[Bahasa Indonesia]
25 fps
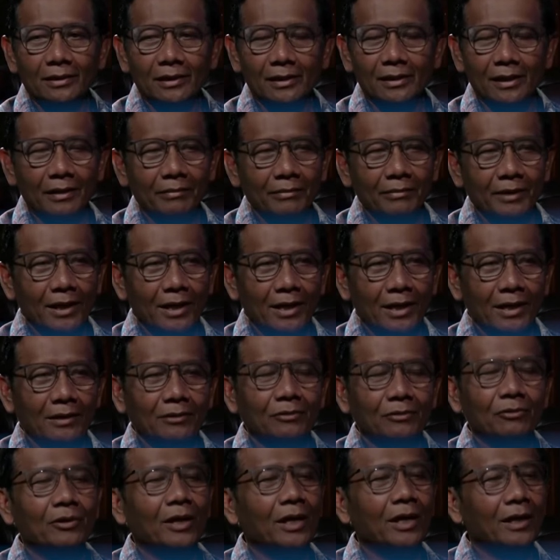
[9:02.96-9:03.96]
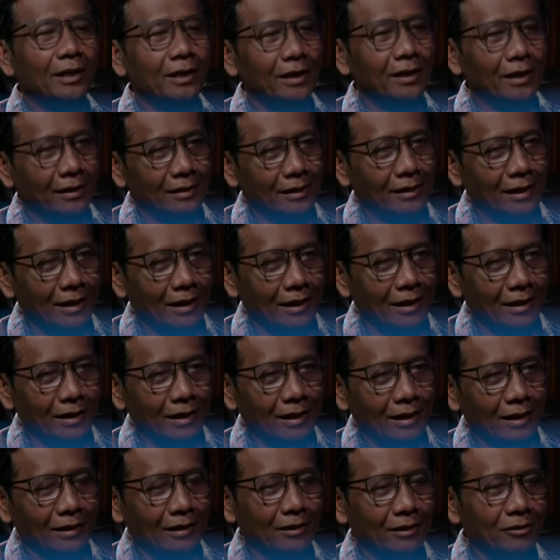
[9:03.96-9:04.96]
tidak bilang juga ada yang
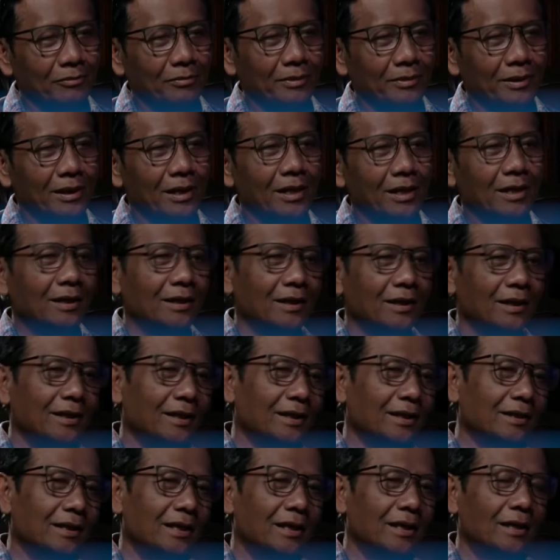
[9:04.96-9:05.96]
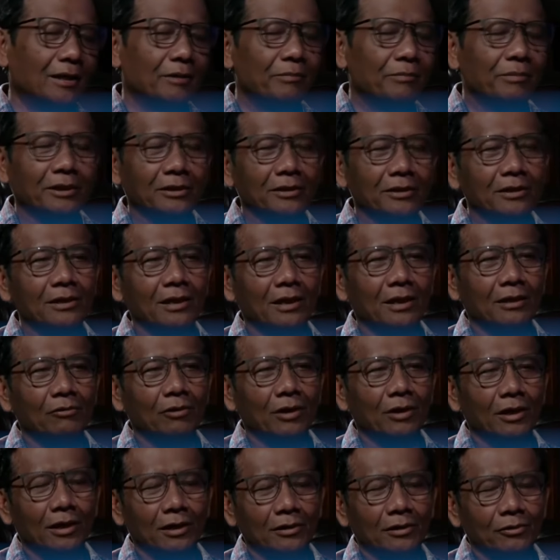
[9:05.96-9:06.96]
nyalakan. Kalau bilang ada yang nyalakan pastilah
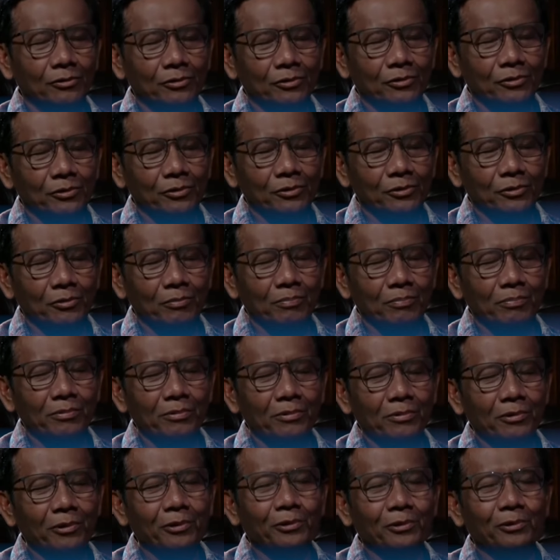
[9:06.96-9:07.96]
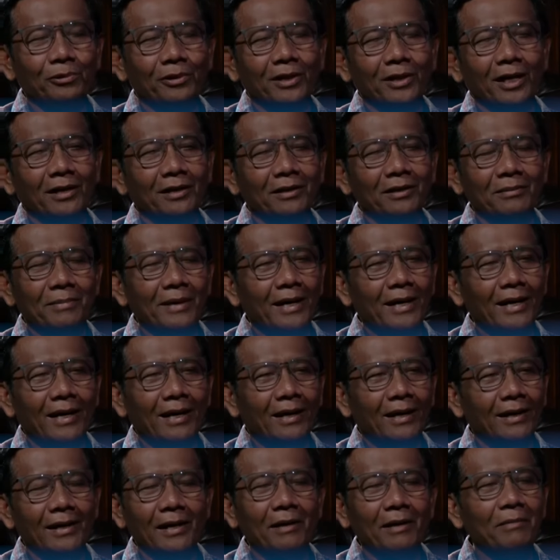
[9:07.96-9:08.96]
270 juta
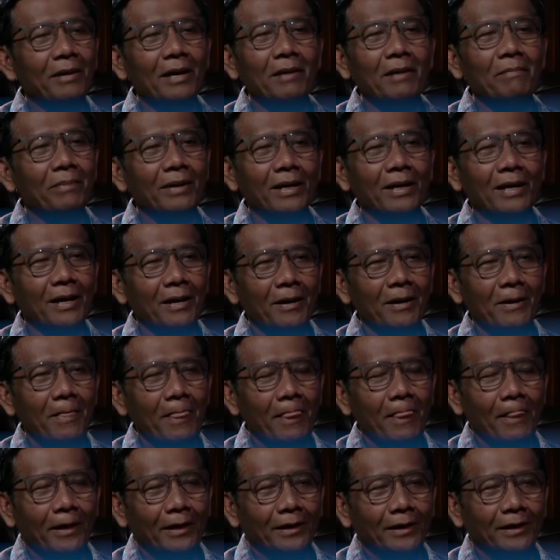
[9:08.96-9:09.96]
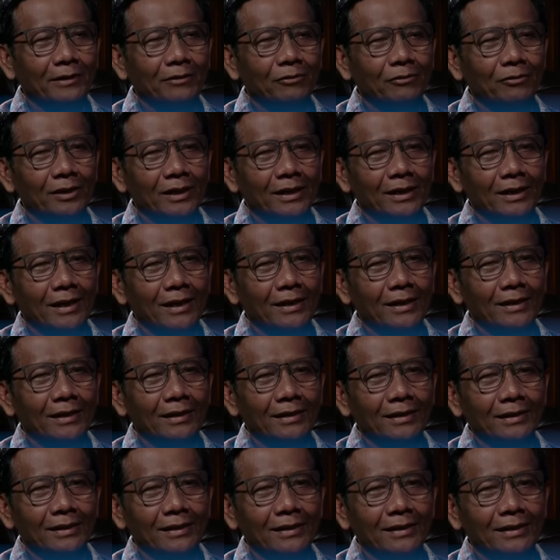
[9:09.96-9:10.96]
kepala. Tidak apa-apa. Gitu tinggal
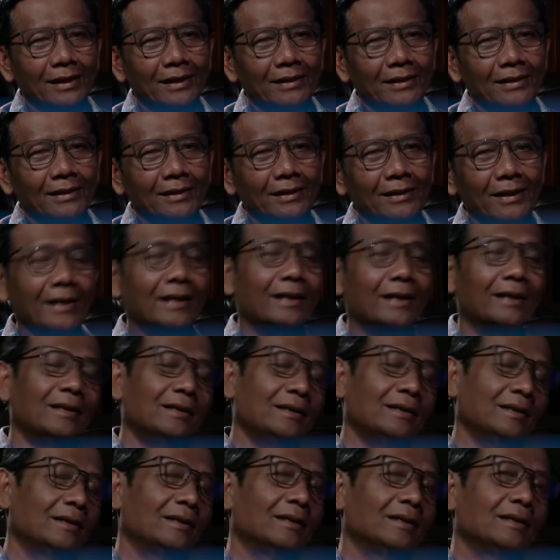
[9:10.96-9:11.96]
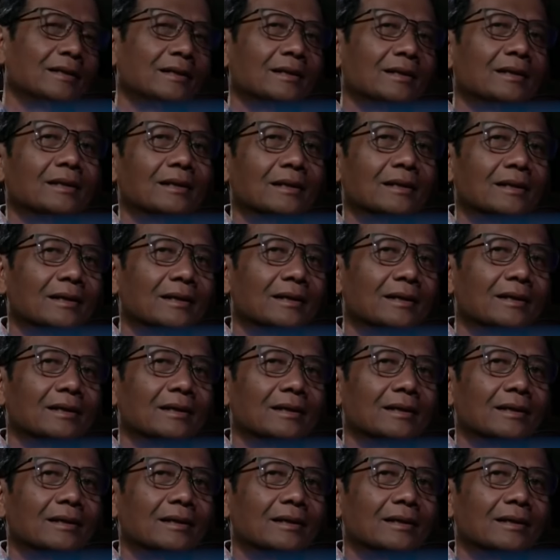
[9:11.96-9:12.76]
nanti lihat tren e,